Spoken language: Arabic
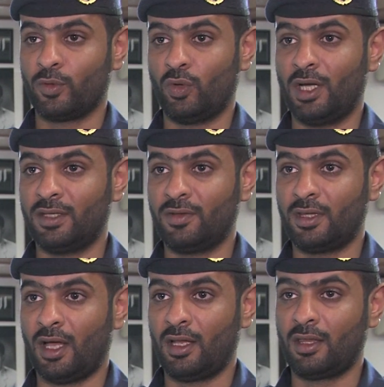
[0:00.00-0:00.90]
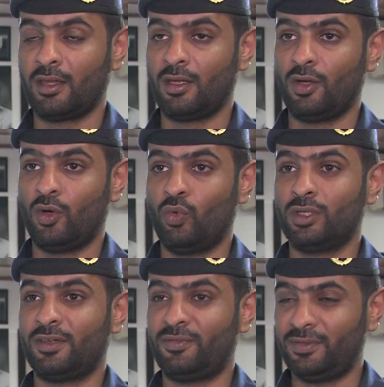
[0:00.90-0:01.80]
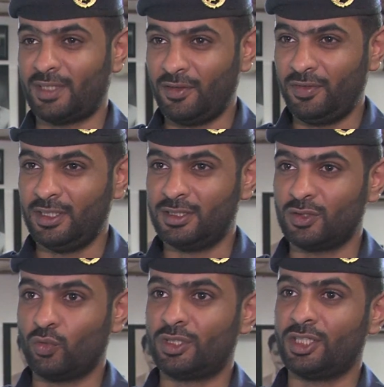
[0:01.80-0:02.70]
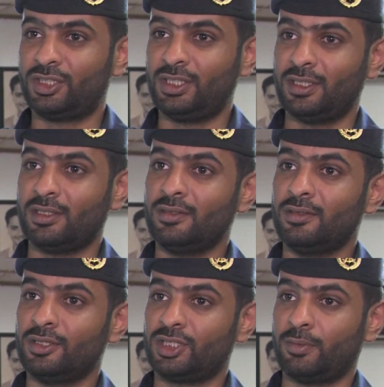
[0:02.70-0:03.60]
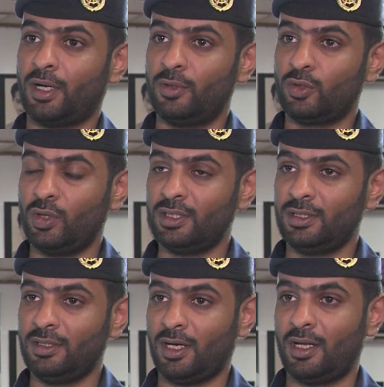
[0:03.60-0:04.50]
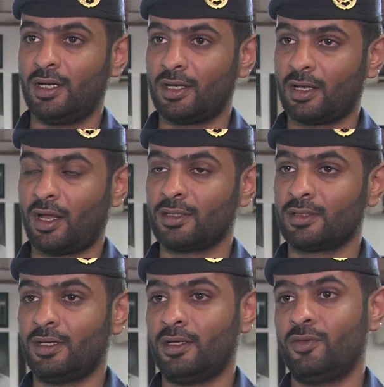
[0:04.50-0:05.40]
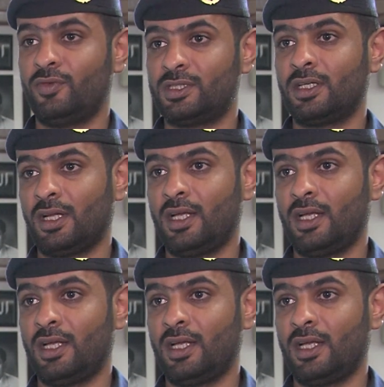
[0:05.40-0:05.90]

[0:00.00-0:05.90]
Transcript: والهدف الثالث هو تحفيز وتشجيع الشباب الكويتي على الانخراط في السلك